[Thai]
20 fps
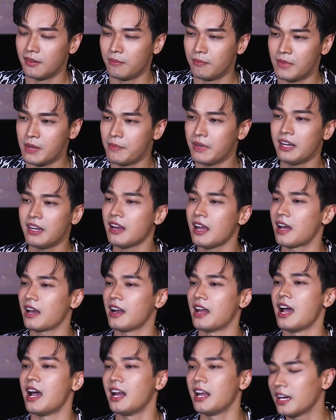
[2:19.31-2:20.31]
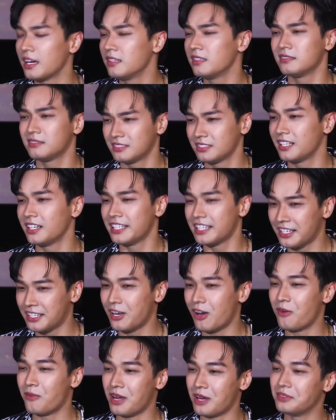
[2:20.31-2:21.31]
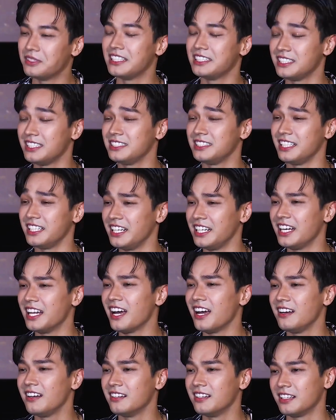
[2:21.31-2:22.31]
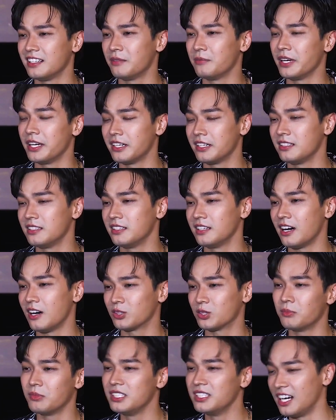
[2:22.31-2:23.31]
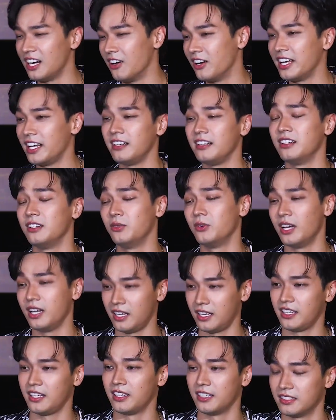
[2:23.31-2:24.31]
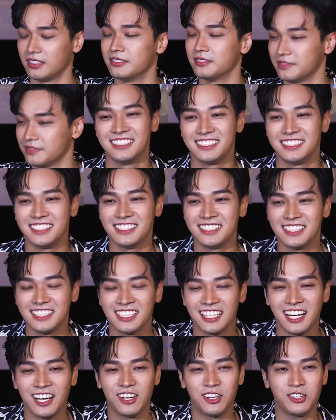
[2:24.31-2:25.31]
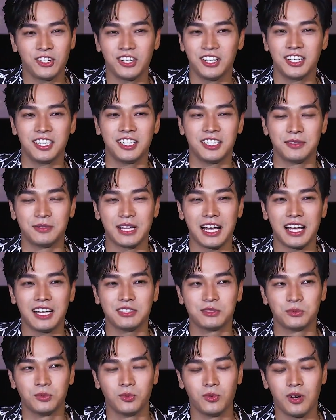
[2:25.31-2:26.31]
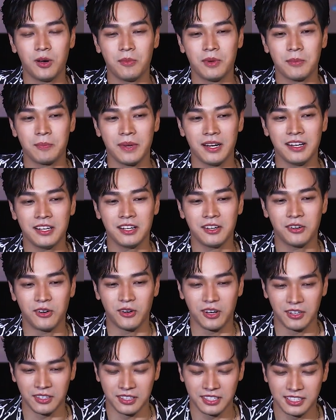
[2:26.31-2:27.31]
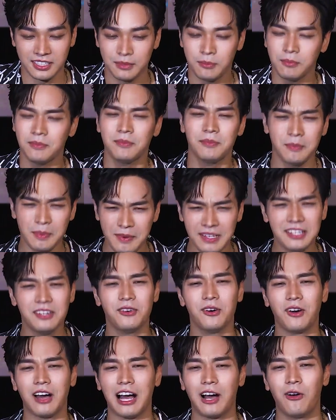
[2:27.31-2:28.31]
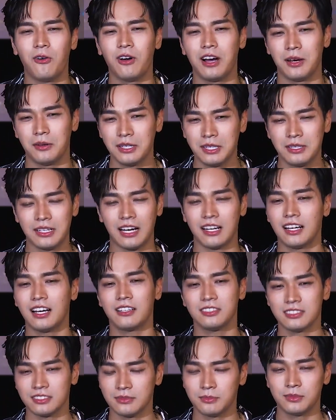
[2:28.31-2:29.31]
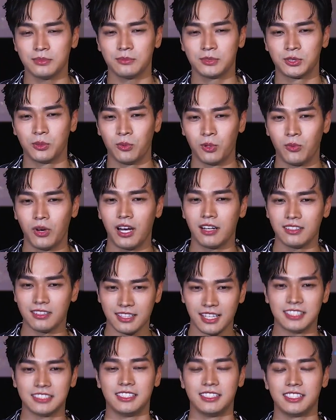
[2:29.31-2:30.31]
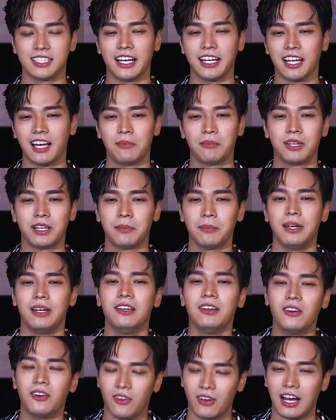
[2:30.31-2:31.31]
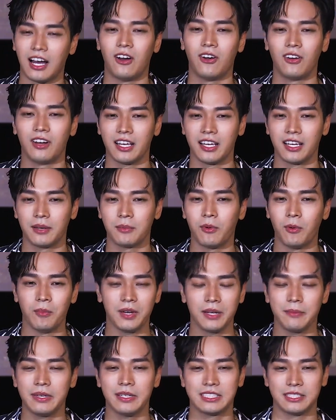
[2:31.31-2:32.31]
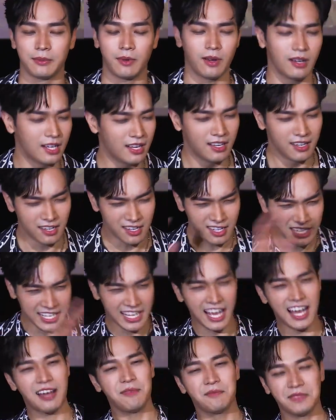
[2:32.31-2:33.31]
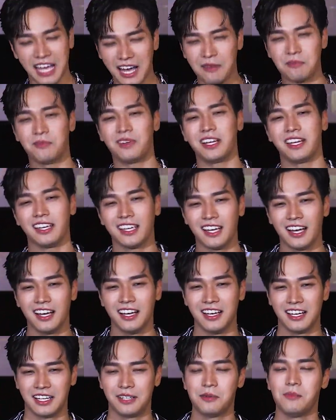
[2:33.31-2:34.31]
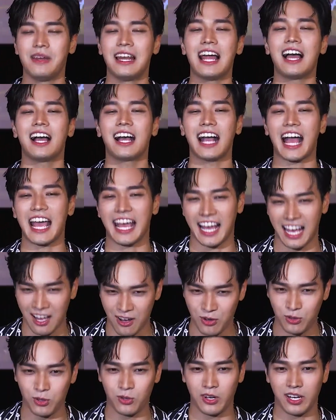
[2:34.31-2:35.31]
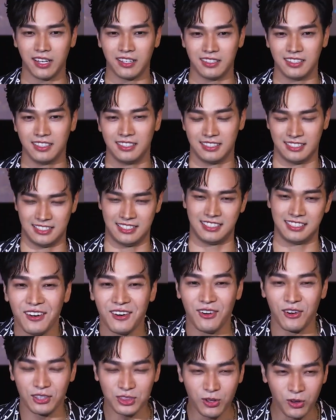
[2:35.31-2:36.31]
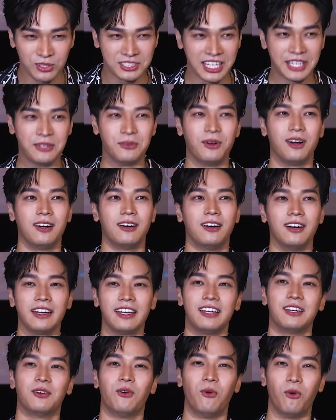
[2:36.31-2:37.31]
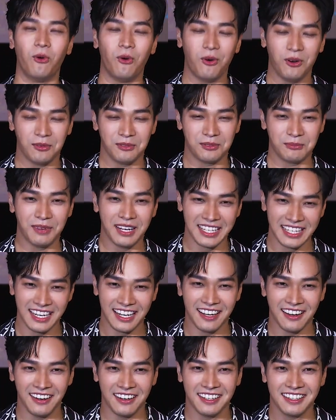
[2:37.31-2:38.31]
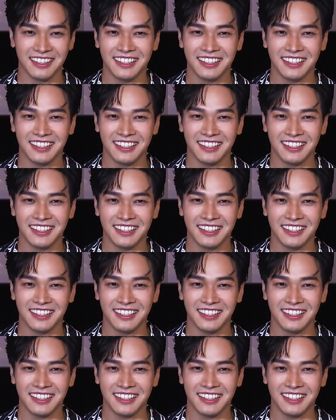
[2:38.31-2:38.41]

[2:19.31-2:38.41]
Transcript: มันไม่ได้หนักหนาเลยคือเธอยังยอมรับในสิ่งสิ่งนี้ได้เลย ทำไมคือเขาต้องมาเดือดร้อนแทนเธอด้วยอะไรอย่างเงี้ยจริง ๆ แล้วก็ถ้าสมมุติว่ามันเป็นเรื่องของคือเป็นเรื่องของเขาครับคือ เขาเขาจะสมมติว่าเขาจะตัดสินใจทำมันก็เป็นเรื่องของเขาอะไรเงี้ยผมไม่ได้มีสิทธิ์ว่าเฮ้ยห้ามทำอะไรเงี้ยคือมันเป็นร่างกายเขาด้วย โหตกใจอยู่เฮ้ยโอ้โห เบอร์นี้เลยเหร